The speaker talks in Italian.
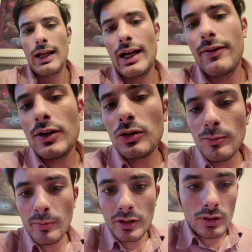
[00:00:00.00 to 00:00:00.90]
È arrivato il
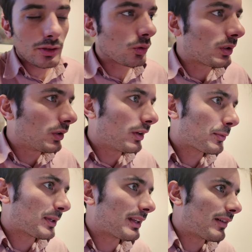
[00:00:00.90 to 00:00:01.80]
momento che tutti noi
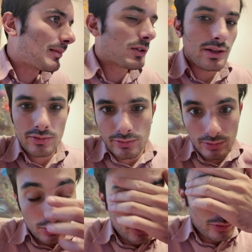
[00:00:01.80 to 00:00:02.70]
aspettavamo,
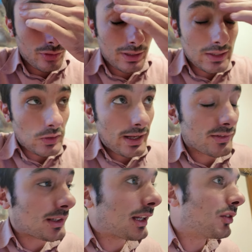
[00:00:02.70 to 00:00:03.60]
adesso sono tornato a
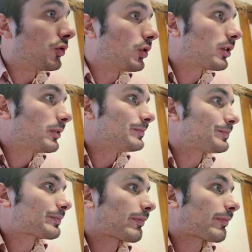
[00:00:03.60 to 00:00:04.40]
casa dal lavoro,